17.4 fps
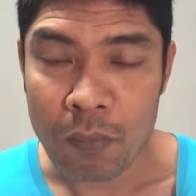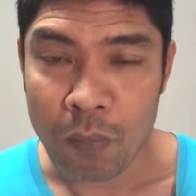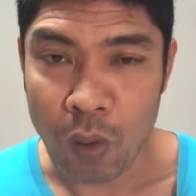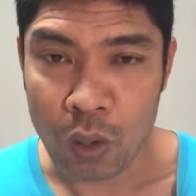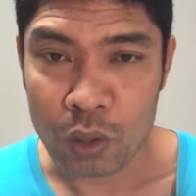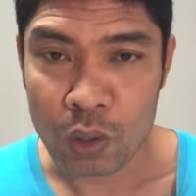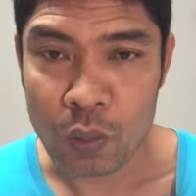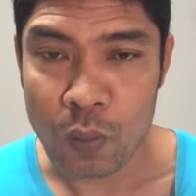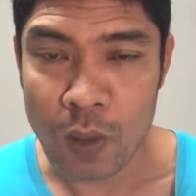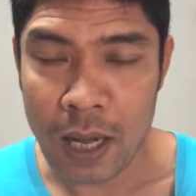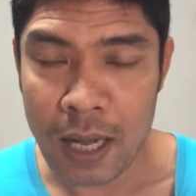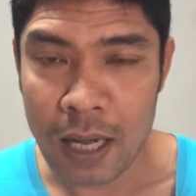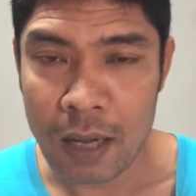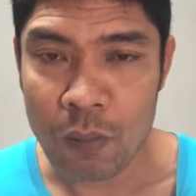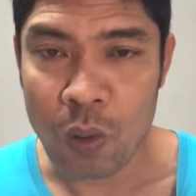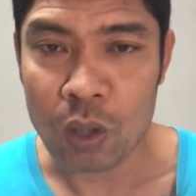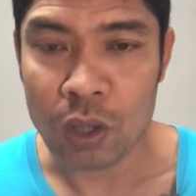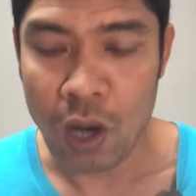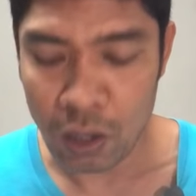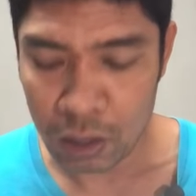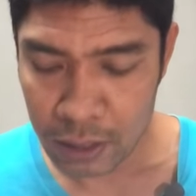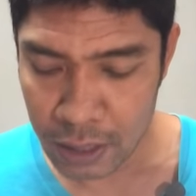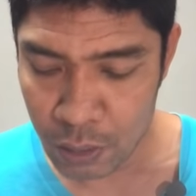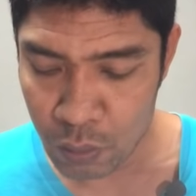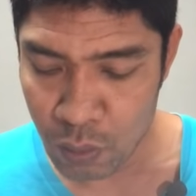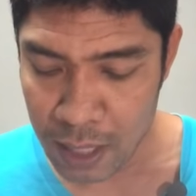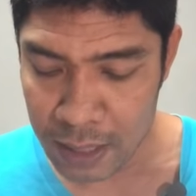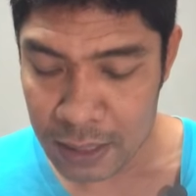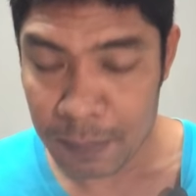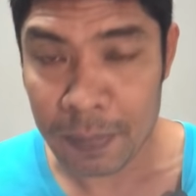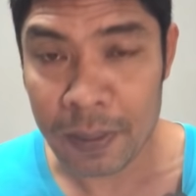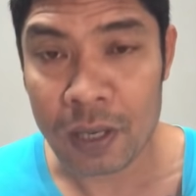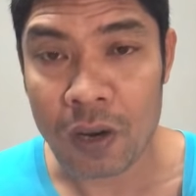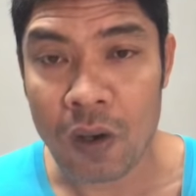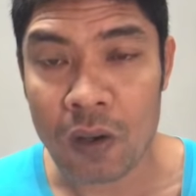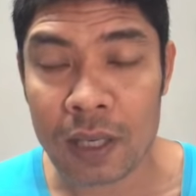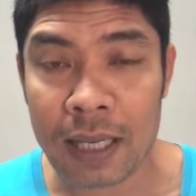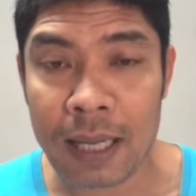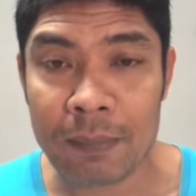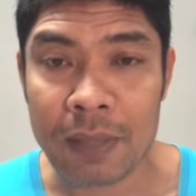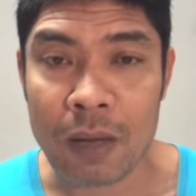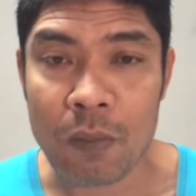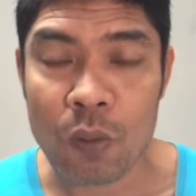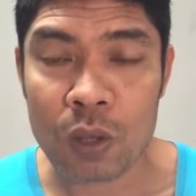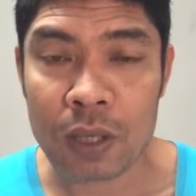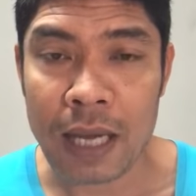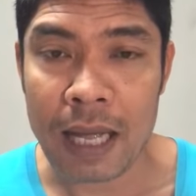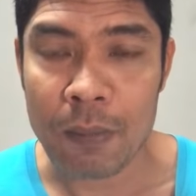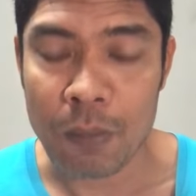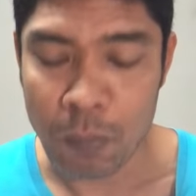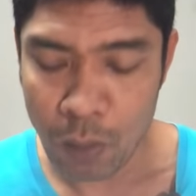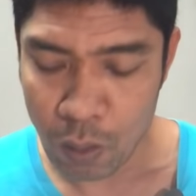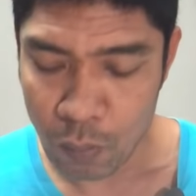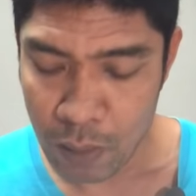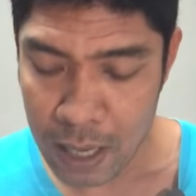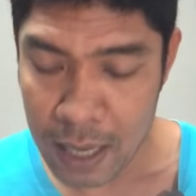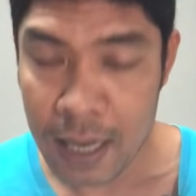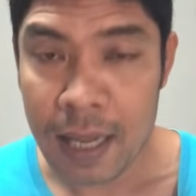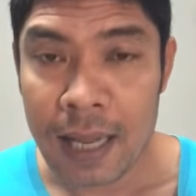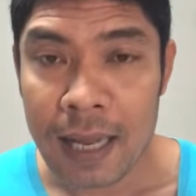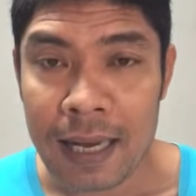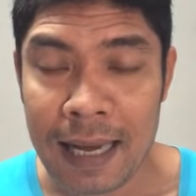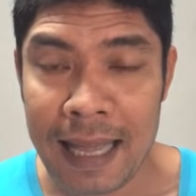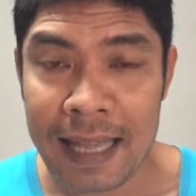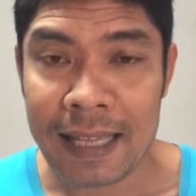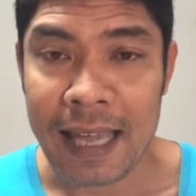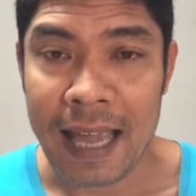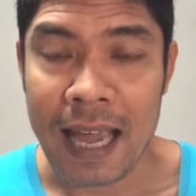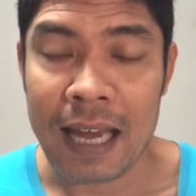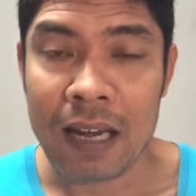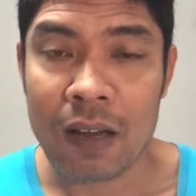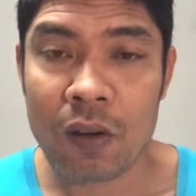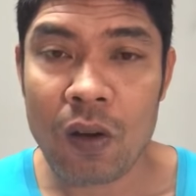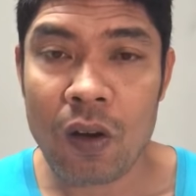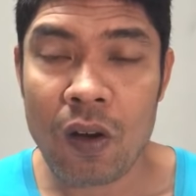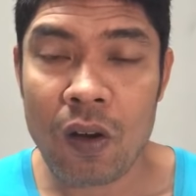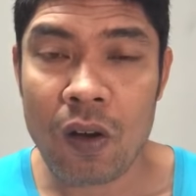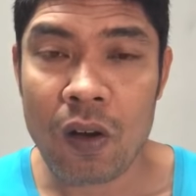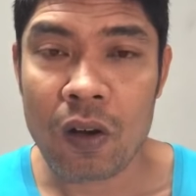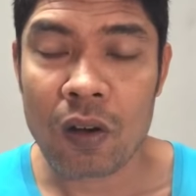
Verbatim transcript: มองดูว่าวงนอกนี่ดูอาจจะเป็นรองนะครับ แต่วงในผมมองว่าไล่แขนแล้วก็